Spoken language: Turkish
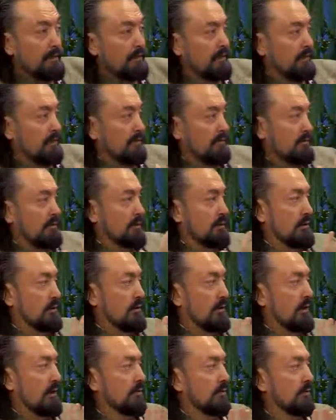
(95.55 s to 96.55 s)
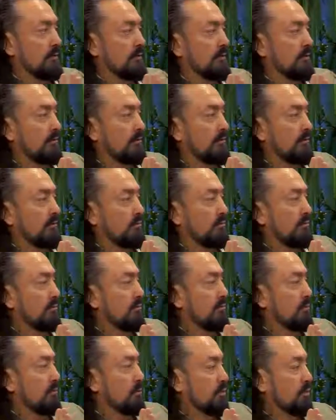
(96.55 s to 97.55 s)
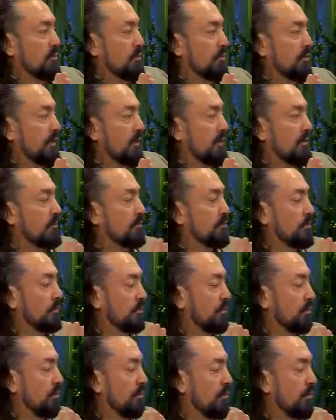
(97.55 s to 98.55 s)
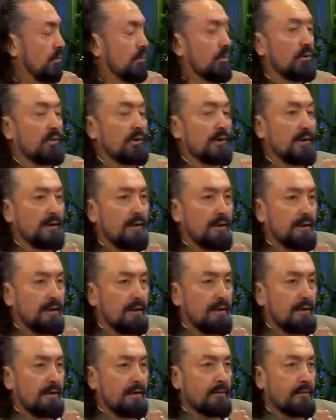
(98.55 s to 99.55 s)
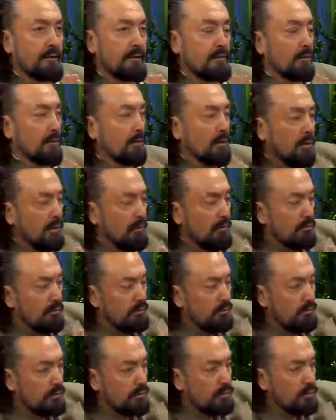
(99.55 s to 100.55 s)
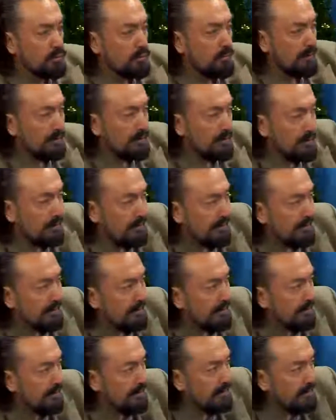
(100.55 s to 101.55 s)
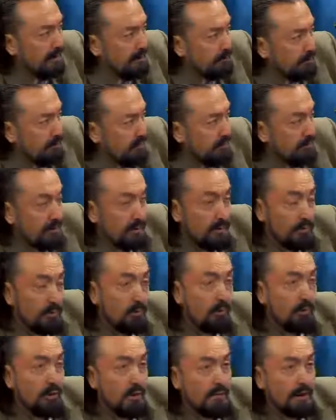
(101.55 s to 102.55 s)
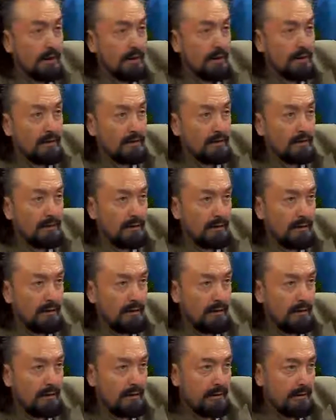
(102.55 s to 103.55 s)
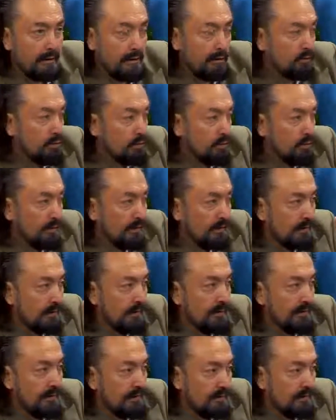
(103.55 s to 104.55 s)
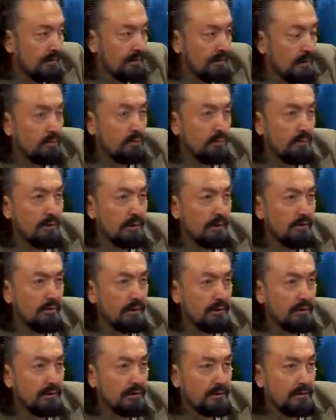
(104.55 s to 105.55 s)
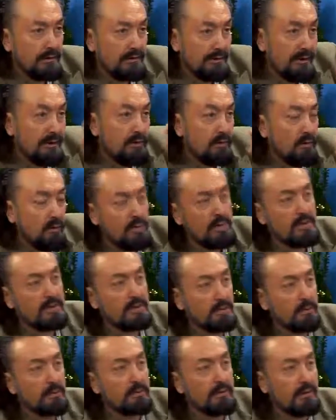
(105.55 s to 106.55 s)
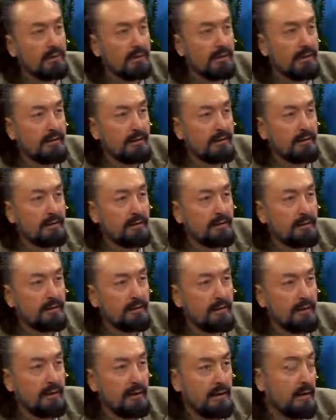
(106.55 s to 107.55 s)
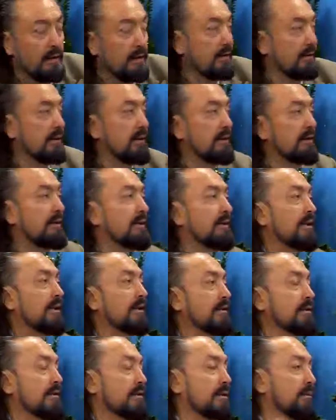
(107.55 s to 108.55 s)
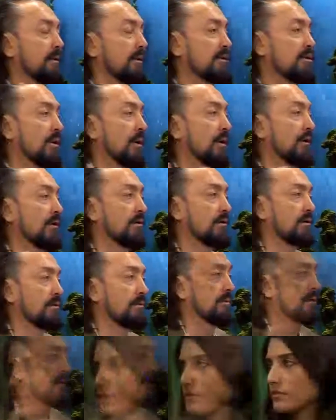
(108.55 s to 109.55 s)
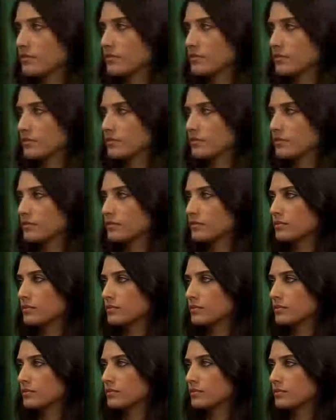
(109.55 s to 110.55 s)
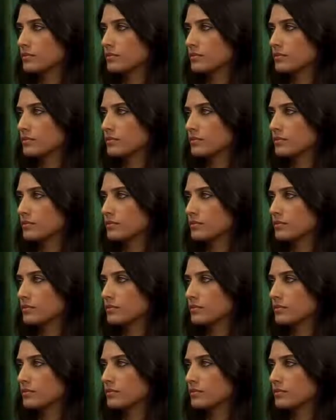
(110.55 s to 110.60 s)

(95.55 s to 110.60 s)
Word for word: Mesela İslam'ın Kur'an'ın bütünü onları ilgilendirmez. O Müslümanın aleyhine ne bulabilir ona bakar. Yani Müslümanın aleyhinde ne kullanabilir? Dinin o kısmı onu ilgilendirir. Evet. Dinin diğer kısımları, cihat kısmı, tebliğ kısmı,